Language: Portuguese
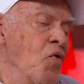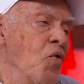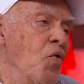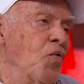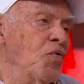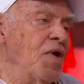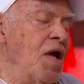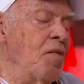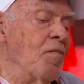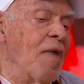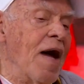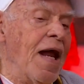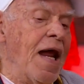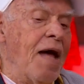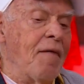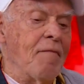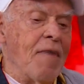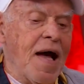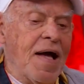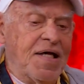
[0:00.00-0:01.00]
O Neymar
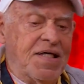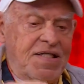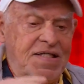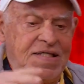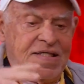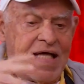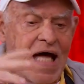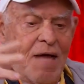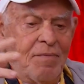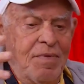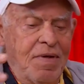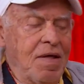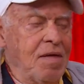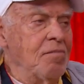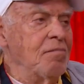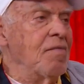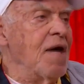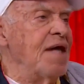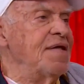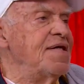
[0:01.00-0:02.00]
é mais, sabe,
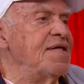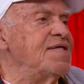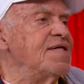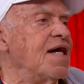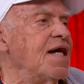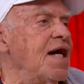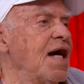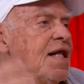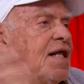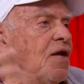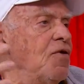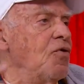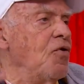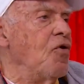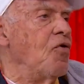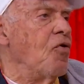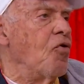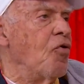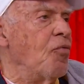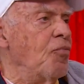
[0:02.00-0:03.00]
mais escândalo,
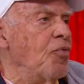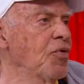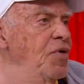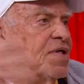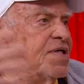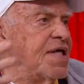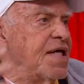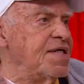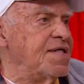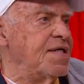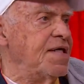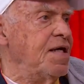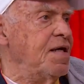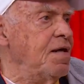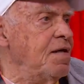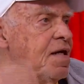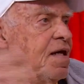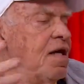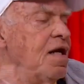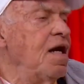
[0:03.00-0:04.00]
como diz
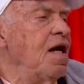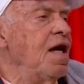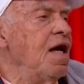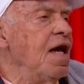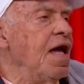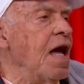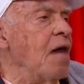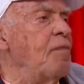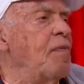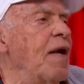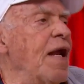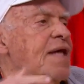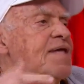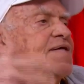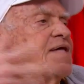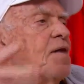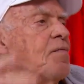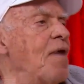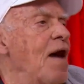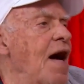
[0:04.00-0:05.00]
assim. Quer
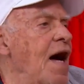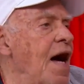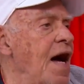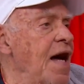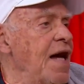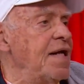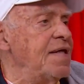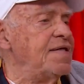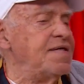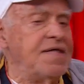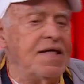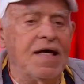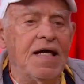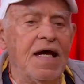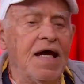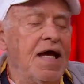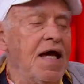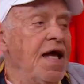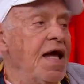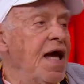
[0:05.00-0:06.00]
aparecer mais,
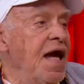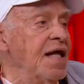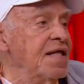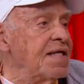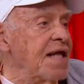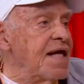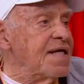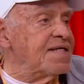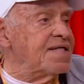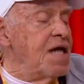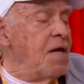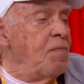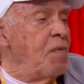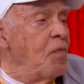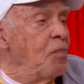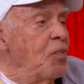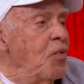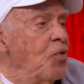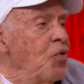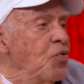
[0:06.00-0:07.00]
entrar sempre
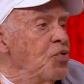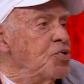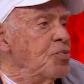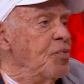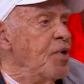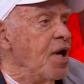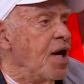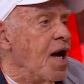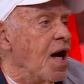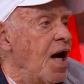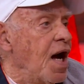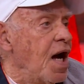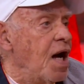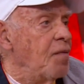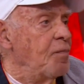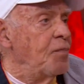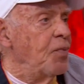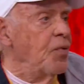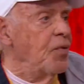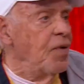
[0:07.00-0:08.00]
por último em
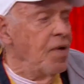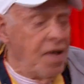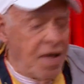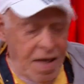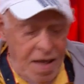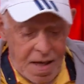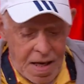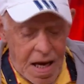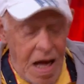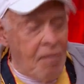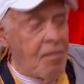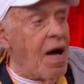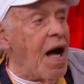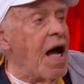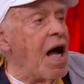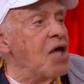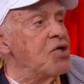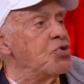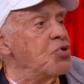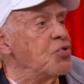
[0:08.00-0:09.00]
campo,
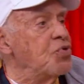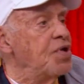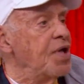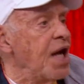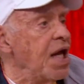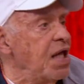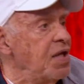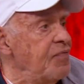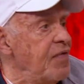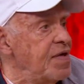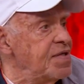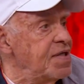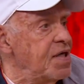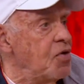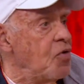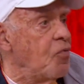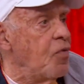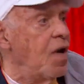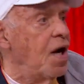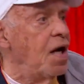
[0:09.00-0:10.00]
amarra a chuteira de vez em
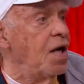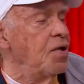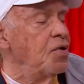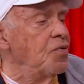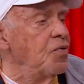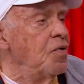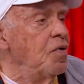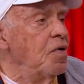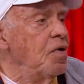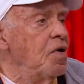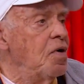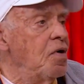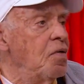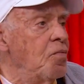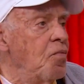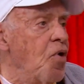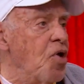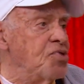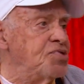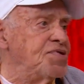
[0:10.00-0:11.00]
quando,
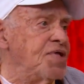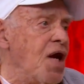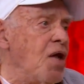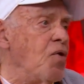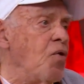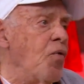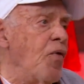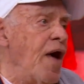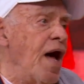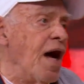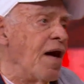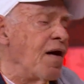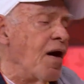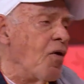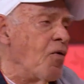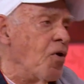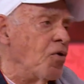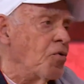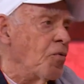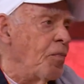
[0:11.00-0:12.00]
mostra a cueca
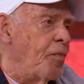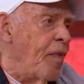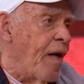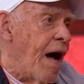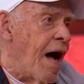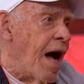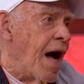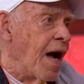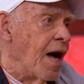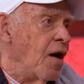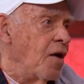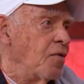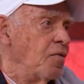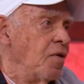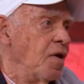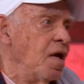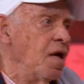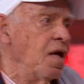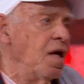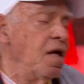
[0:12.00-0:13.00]
quando pagam.
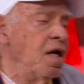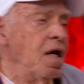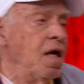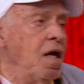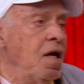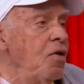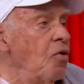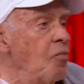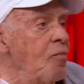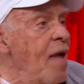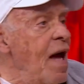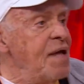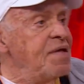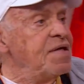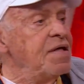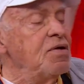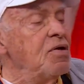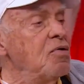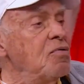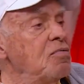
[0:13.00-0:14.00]
E o
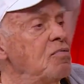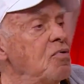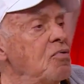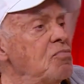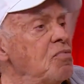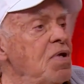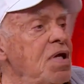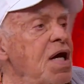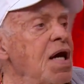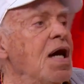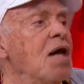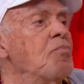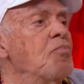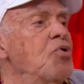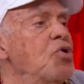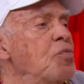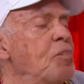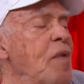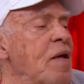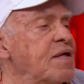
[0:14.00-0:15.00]
Messi não, não liga
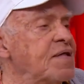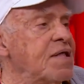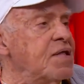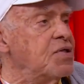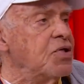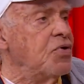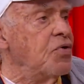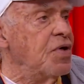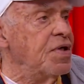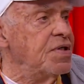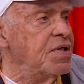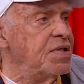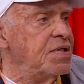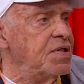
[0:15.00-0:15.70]
muito para essas coisas.